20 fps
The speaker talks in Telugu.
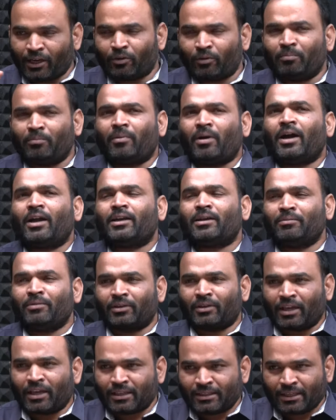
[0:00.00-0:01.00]
దాంట్లో మా అంటే
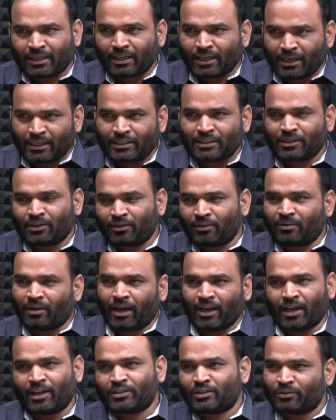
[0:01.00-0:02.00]
మీరు కేసీఆర్ కలిసి
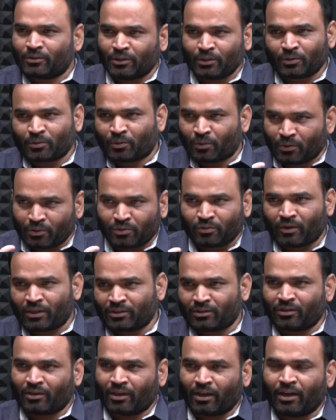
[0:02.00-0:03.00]
ఆయన ఆశలు వచ్చి
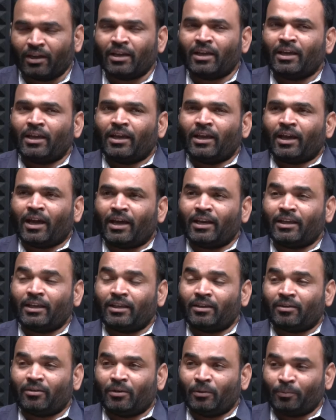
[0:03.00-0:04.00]
వాస్తవంగా
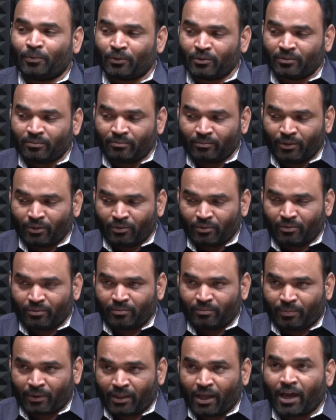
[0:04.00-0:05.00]
కానీ ఇప్పుడు మీరు
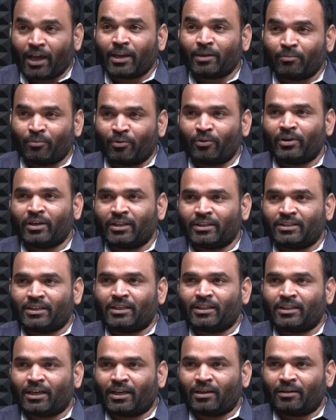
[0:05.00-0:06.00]
ప్రధాని మోడీ
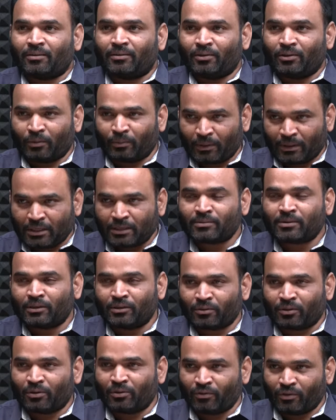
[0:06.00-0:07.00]
చేత
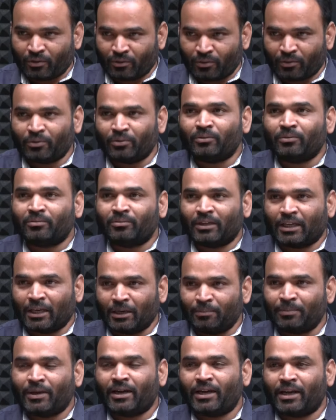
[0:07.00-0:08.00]
ప్రశంసలు అందుకున్నారు యువకుడు
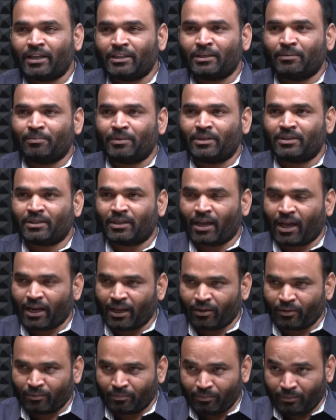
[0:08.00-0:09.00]
గెలిపియండి అని చెప్పేసి
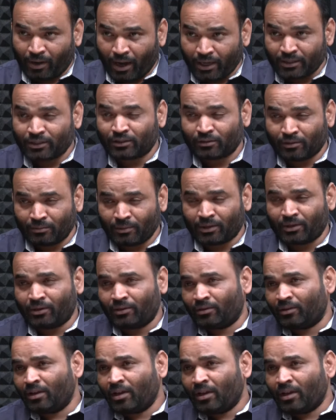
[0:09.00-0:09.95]
ఆయన ఆశీస్సులు మీకు